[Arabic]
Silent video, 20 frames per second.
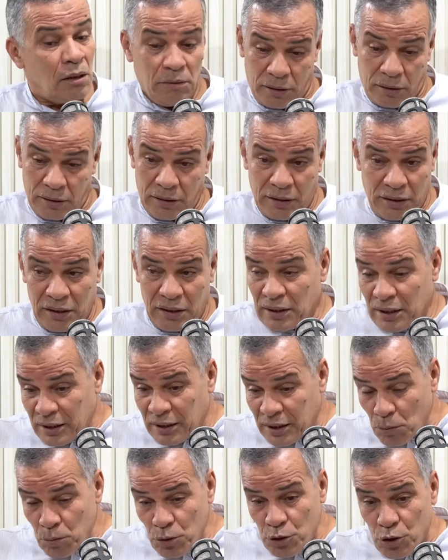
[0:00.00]

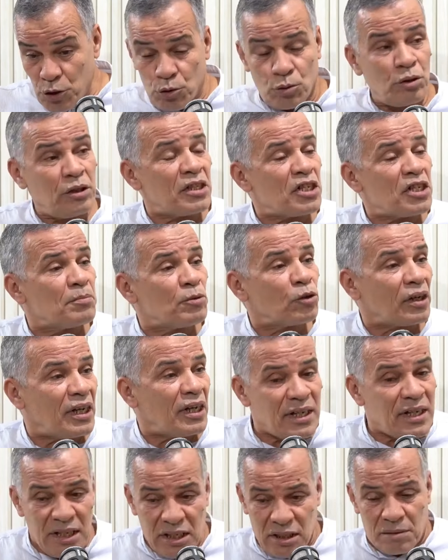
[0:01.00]
نلوج شكون ينجم يكون
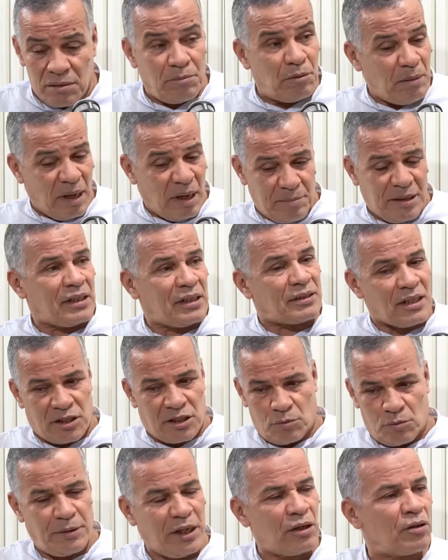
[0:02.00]
رئيس بعباد
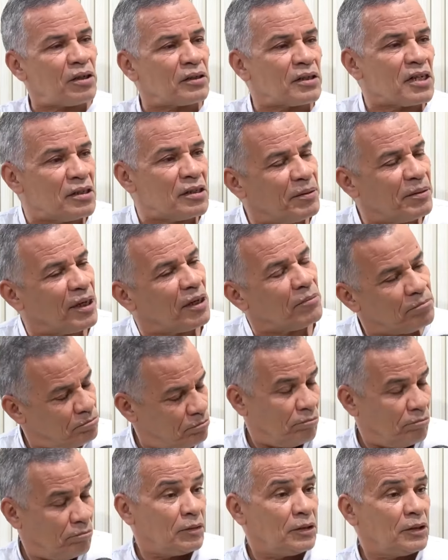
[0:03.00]
يتصلوا بيا ونتصل بهم. انت ايش
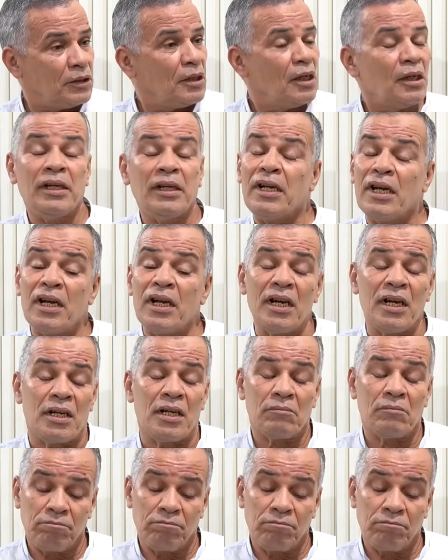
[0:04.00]
دخلك؟ علاش انت